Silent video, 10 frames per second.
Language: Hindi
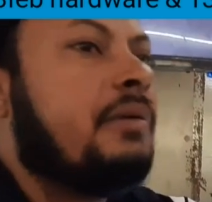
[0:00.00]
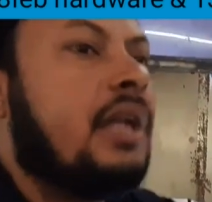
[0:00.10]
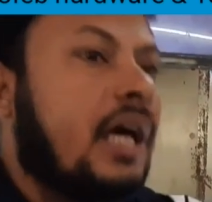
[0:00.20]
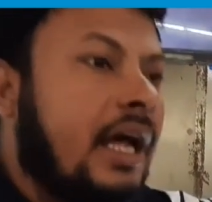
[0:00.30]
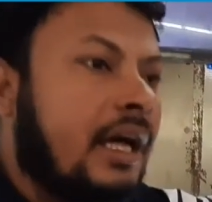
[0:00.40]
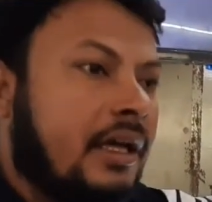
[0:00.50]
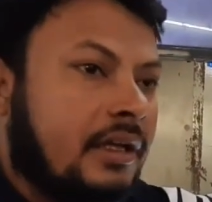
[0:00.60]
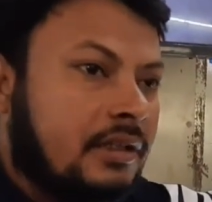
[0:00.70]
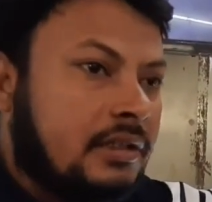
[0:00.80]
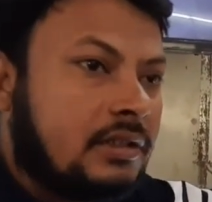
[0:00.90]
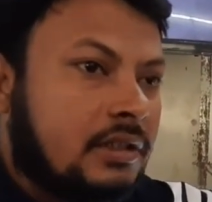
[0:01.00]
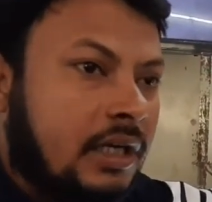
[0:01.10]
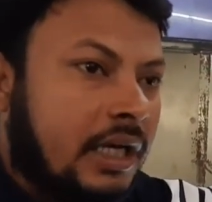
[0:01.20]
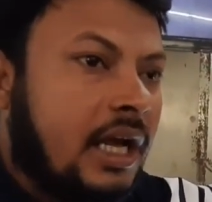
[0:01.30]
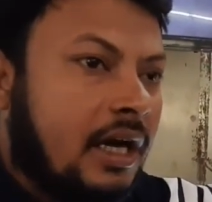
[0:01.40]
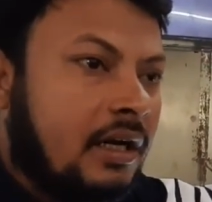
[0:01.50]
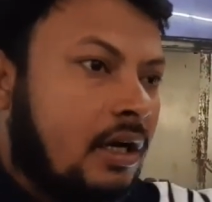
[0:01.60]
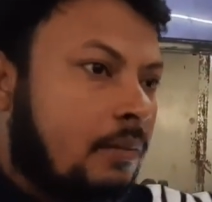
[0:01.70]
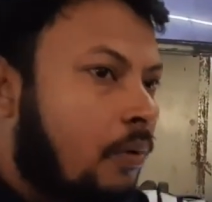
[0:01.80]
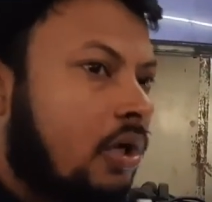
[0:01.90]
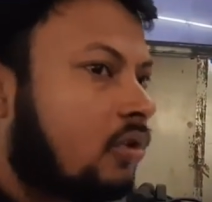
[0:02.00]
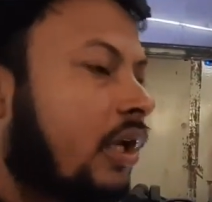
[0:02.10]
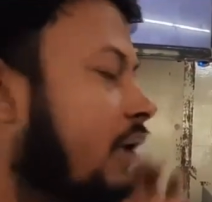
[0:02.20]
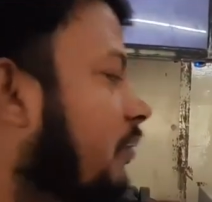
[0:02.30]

बना रहा है है ना कोर्ट तो नहीं